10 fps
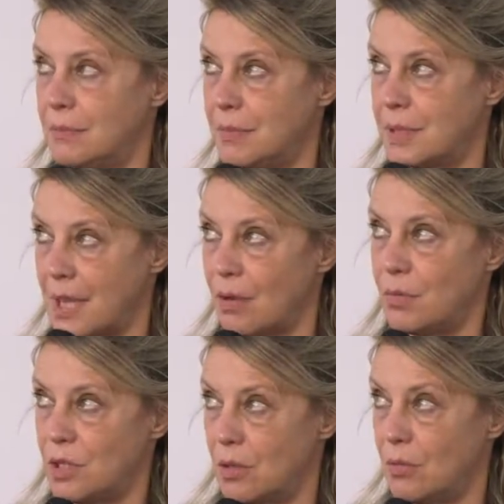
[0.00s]
mm, sta
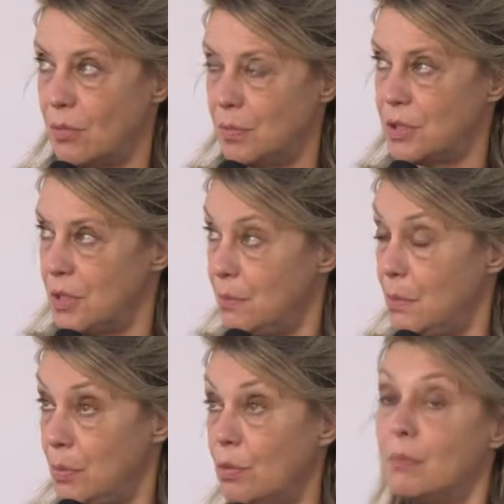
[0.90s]
cominciando a non piacermi
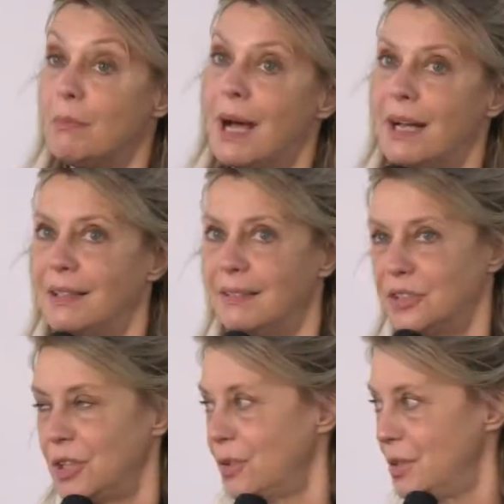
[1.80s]
più, ma
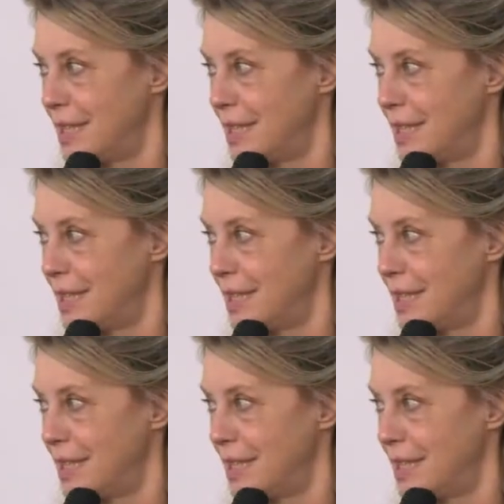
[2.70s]
cerco di